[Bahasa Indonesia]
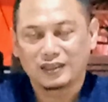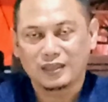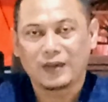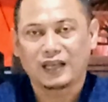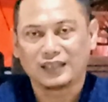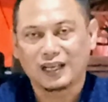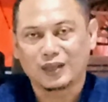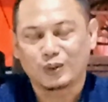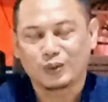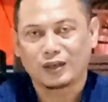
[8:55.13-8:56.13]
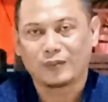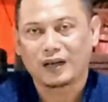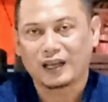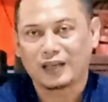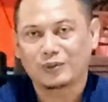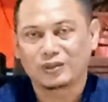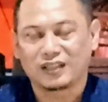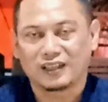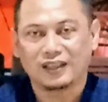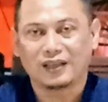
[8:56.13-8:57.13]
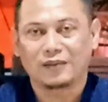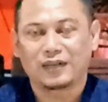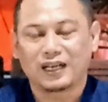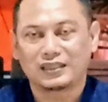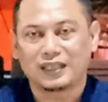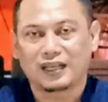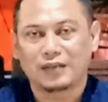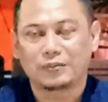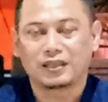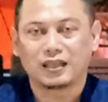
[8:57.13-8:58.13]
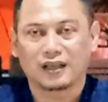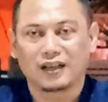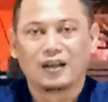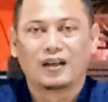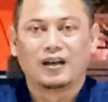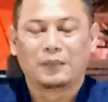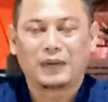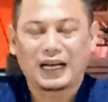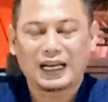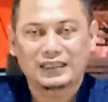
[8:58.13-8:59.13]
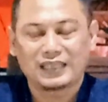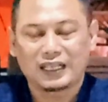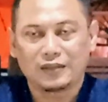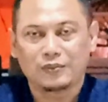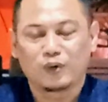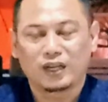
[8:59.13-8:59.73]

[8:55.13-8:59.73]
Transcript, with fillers: Masih banyak guru yang baik menurut saya yang mengajarkan benar, mengajari